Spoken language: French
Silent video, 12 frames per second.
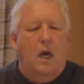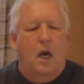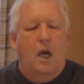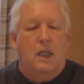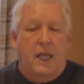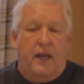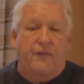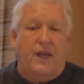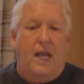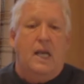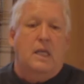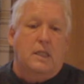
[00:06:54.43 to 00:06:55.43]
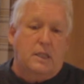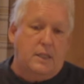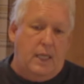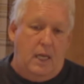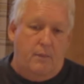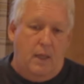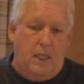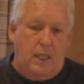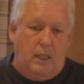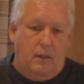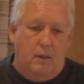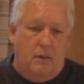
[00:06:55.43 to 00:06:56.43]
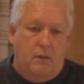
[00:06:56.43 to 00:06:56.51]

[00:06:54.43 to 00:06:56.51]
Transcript: à la rivière Sainte-Marie.